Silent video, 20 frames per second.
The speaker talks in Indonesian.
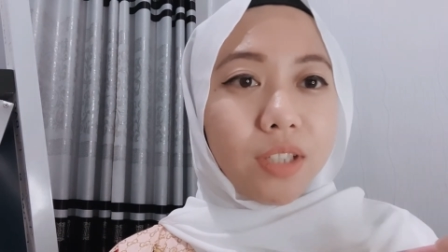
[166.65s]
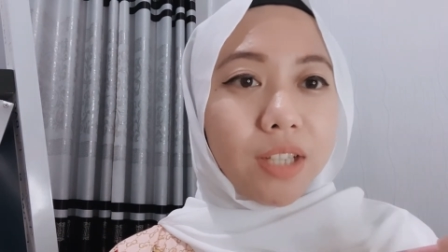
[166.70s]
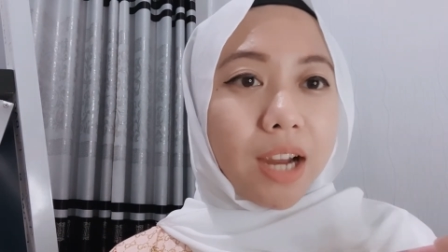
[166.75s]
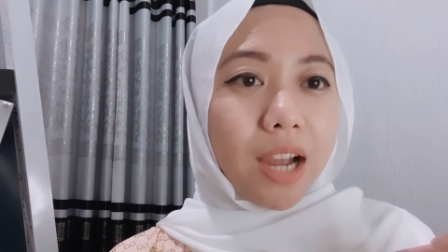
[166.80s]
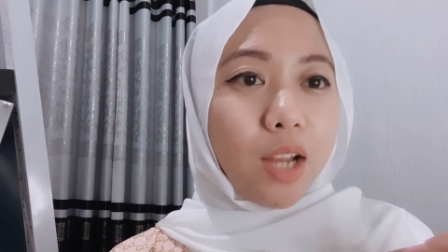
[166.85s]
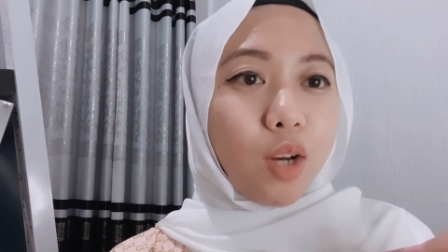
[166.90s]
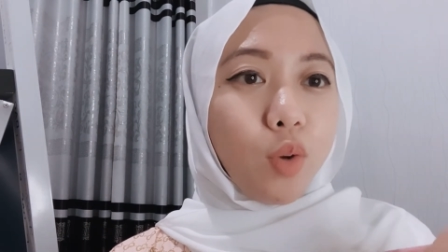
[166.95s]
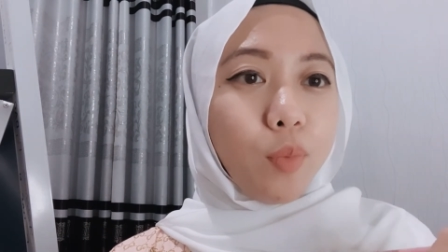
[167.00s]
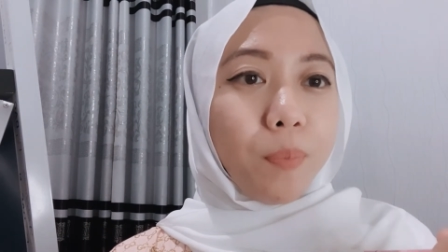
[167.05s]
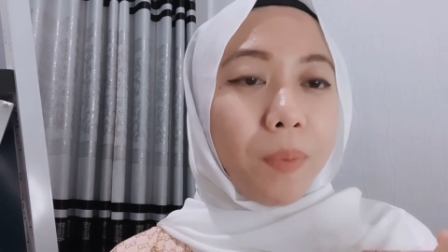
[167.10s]

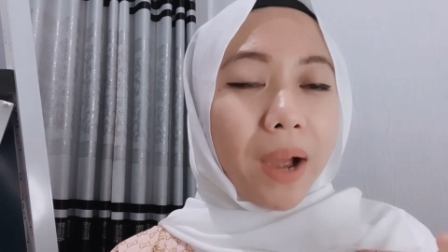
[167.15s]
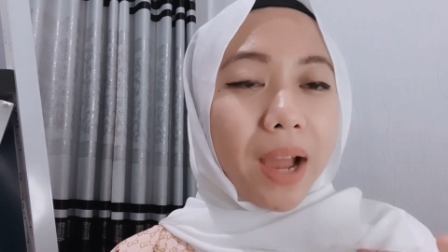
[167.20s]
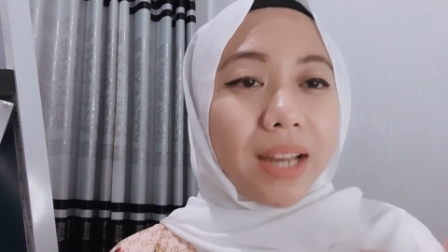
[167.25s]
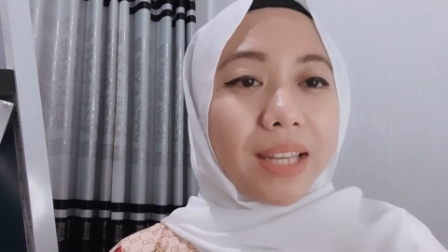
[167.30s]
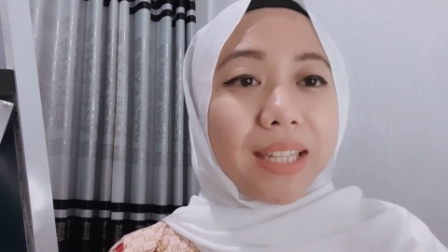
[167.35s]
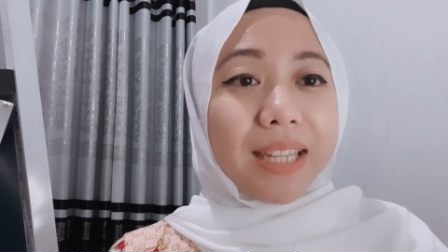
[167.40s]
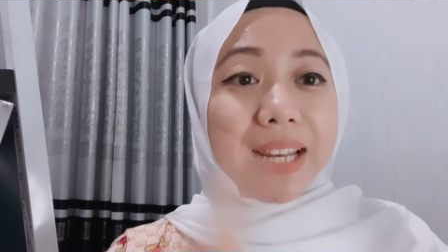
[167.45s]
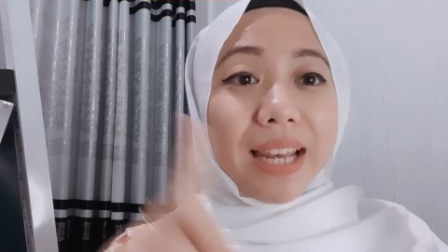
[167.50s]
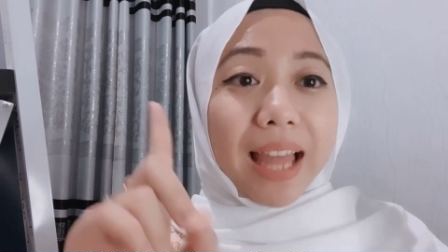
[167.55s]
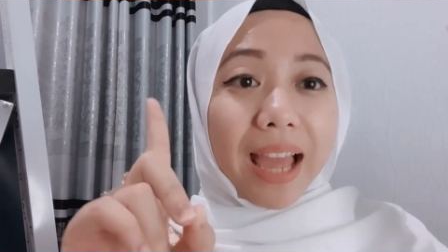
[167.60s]
Jangan lupa
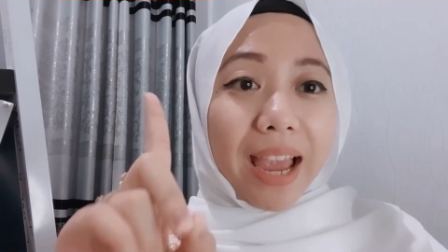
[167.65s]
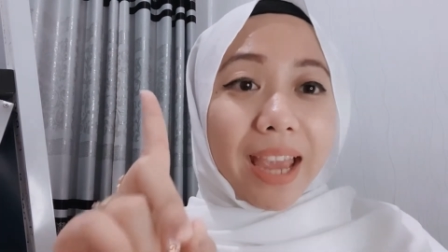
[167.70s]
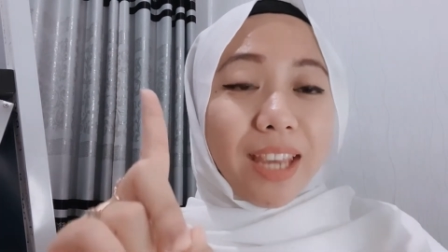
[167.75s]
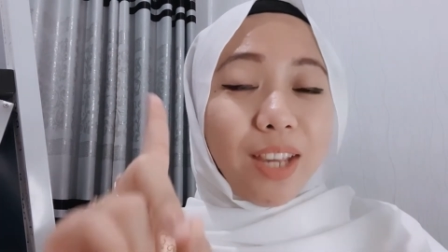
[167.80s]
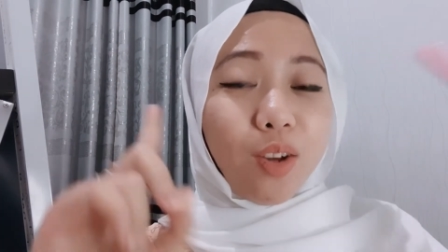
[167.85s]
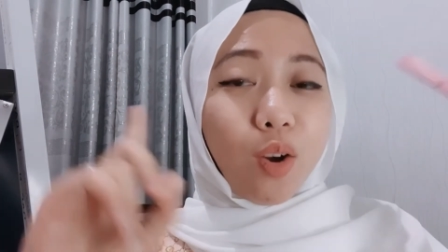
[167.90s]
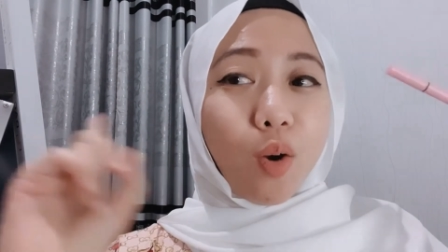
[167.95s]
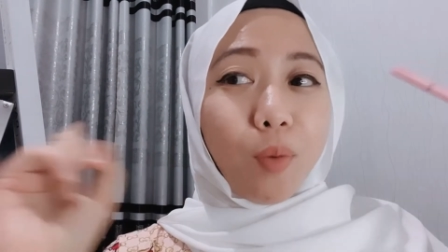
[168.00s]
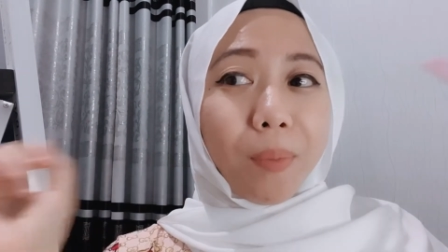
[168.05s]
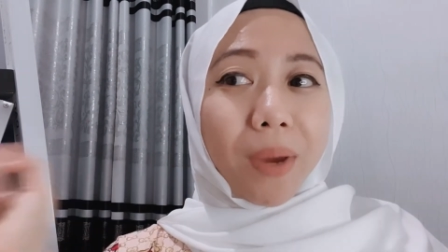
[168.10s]
di
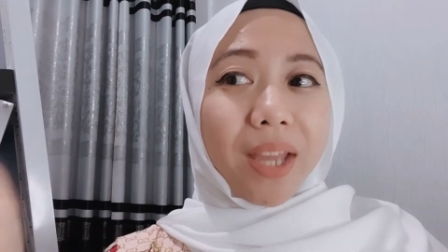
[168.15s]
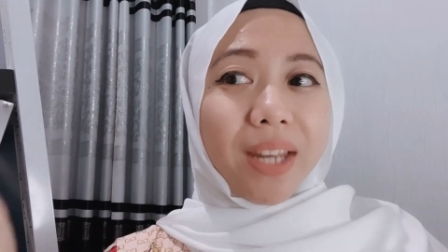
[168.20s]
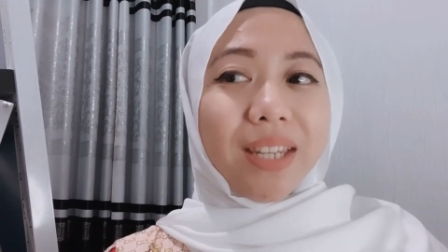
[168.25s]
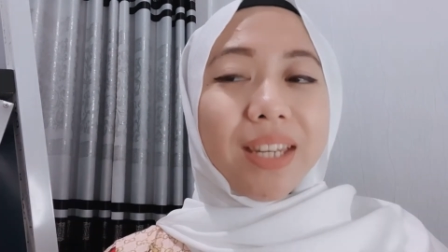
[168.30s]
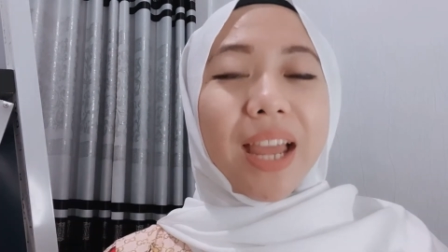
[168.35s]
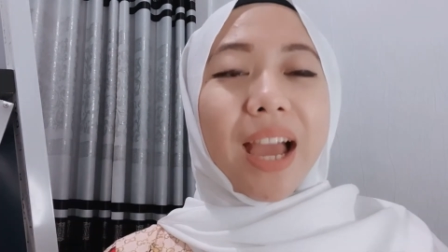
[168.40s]
like, komen,